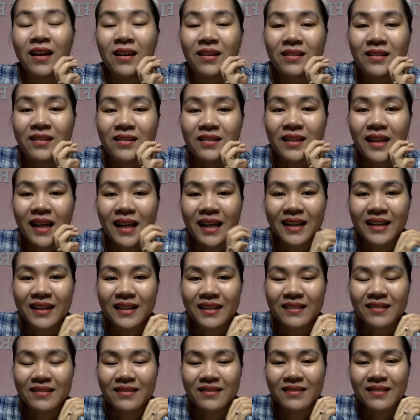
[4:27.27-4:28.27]
Nhưng
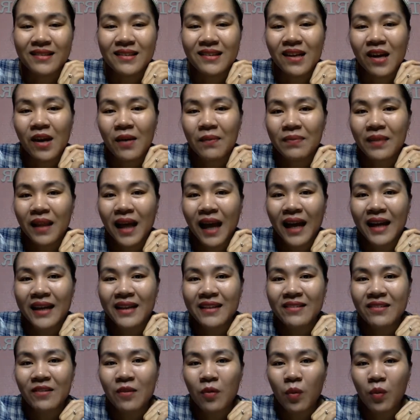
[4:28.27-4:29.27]
hiện, nhưng hôm
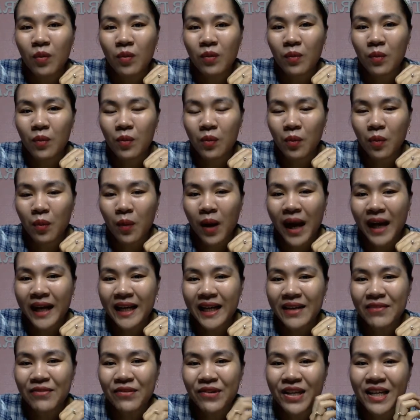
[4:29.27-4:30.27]
nay, qua
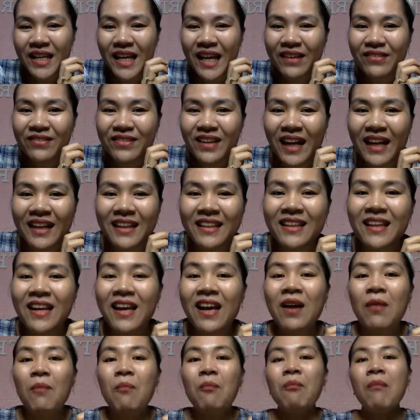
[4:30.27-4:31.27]
cái video này,
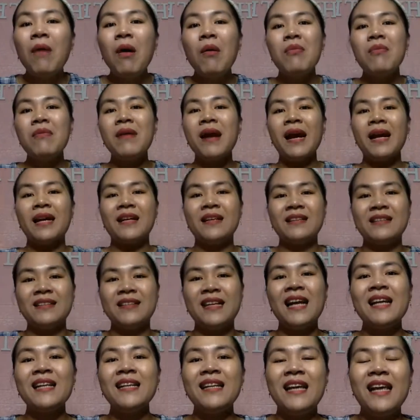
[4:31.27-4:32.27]
mong rằng
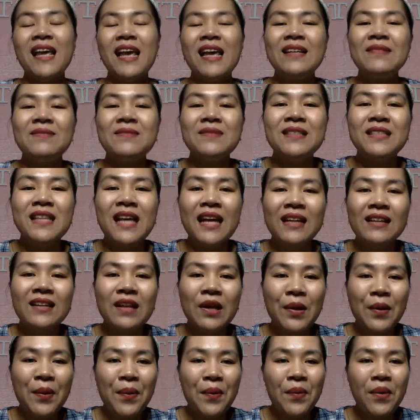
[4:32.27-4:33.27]
các chị em sẽ
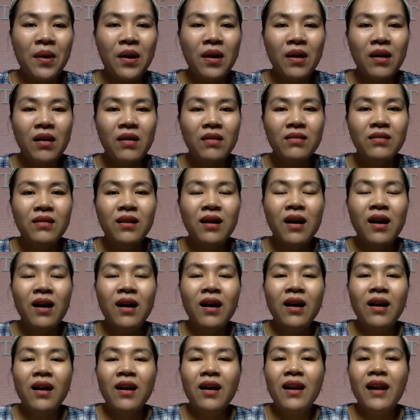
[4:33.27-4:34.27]
hiểu hơn
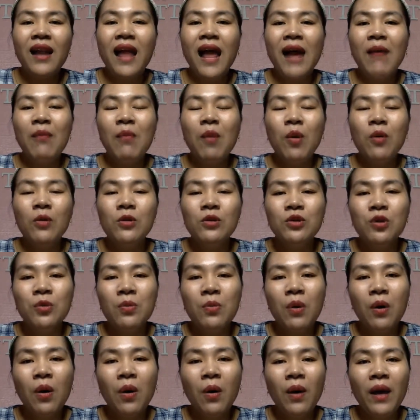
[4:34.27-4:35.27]
là bổ
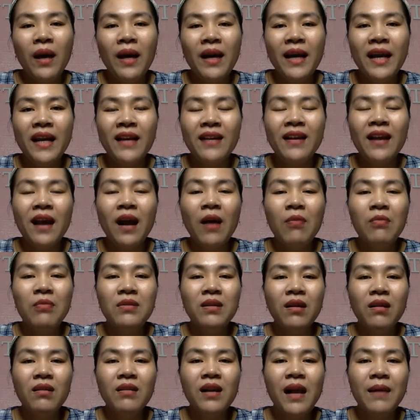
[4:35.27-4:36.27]
sung collagen không
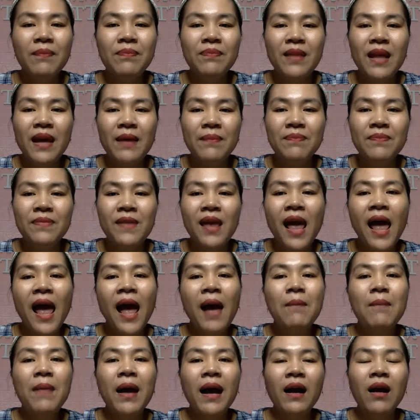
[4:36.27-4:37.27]
những làm đẹp
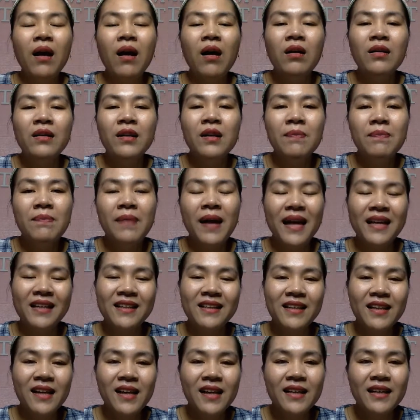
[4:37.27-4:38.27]
da mà còn giúp
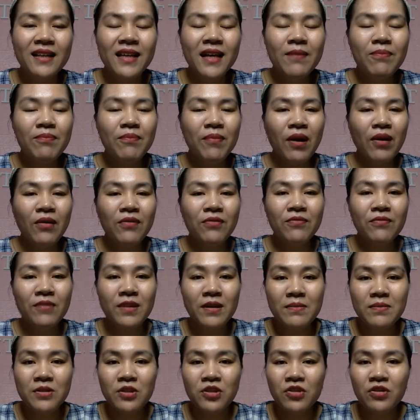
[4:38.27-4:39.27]
hạn chế các bệnh
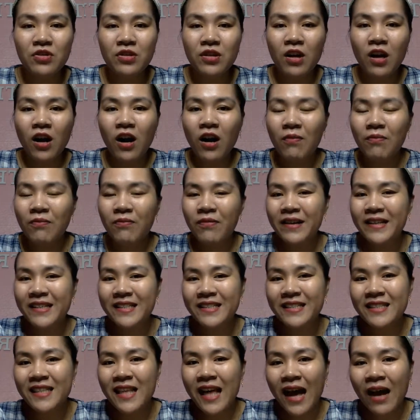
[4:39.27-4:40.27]
viêm xương khớp về
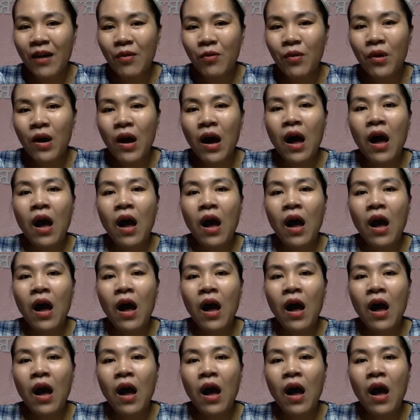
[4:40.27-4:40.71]
sau.